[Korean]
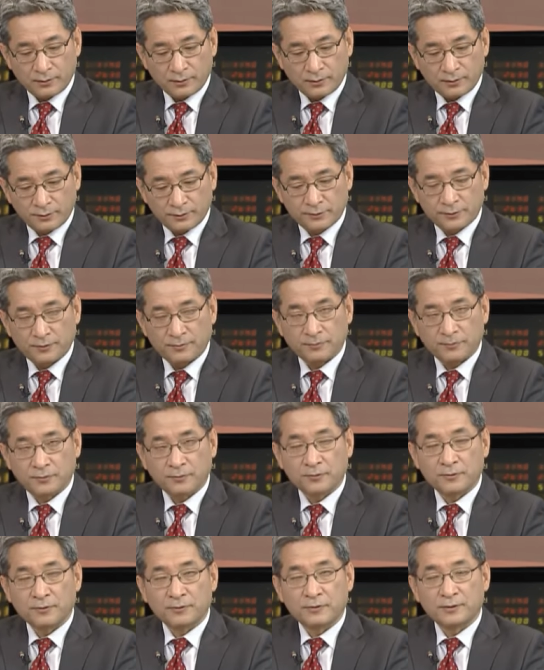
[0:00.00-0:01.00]
것처럼
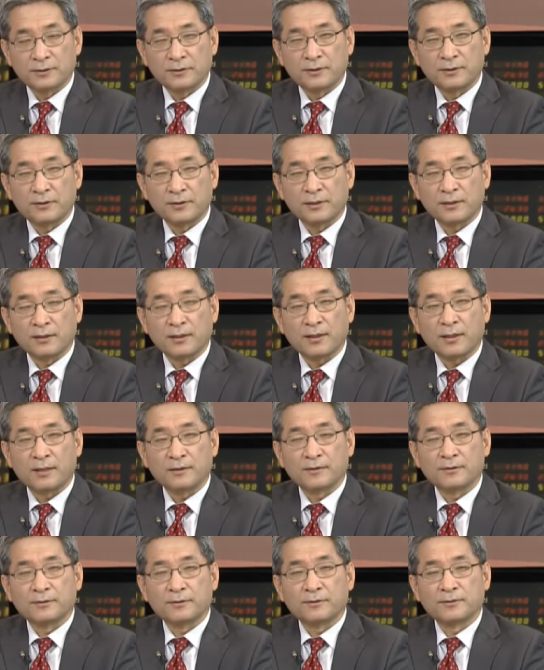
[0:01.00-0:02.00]
또는 그것을
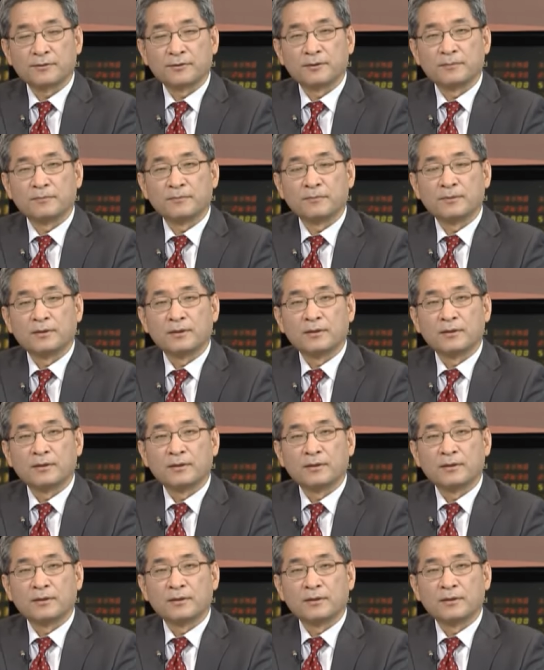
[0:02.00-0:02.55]
기대하는 것처럼